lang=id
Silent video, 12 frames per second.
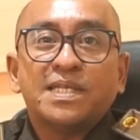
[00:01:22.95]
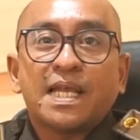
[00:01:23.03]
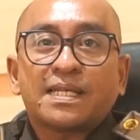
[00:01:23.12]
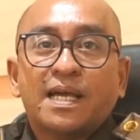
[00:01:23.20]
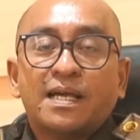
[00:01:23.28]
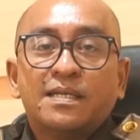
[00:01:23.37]

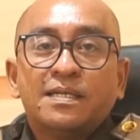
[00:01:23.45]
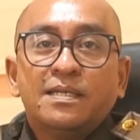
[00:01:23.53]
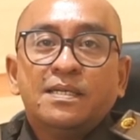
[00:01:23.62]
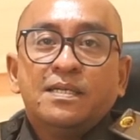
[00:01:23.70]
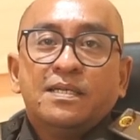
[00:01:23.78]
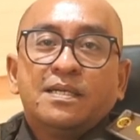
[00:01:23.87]
mendatang.
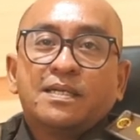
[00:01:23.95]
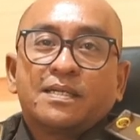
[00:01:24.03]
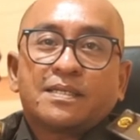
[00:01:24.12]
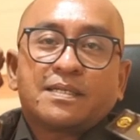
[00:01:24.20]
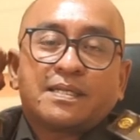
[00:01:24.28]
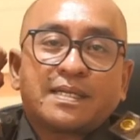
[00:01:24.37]

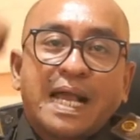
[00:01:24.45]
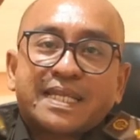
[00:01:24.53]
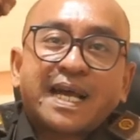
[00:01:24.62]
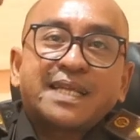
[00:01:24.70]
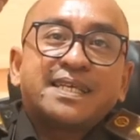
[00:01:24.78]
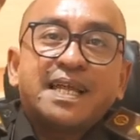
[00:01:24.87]

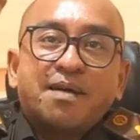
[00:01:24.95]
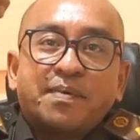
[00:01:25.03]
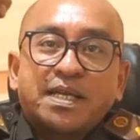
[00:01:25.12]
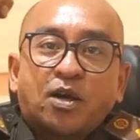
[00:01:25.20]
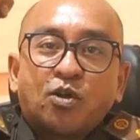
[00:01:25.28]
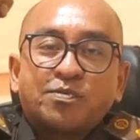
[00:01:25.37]
Katakan tidak
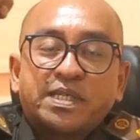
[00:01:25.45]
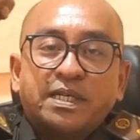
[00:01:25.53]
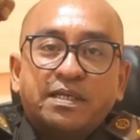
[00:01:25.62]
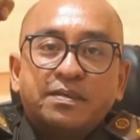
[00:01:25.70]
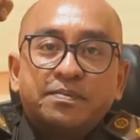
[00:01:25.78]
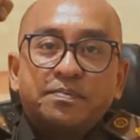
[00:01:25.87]
pada korupsi.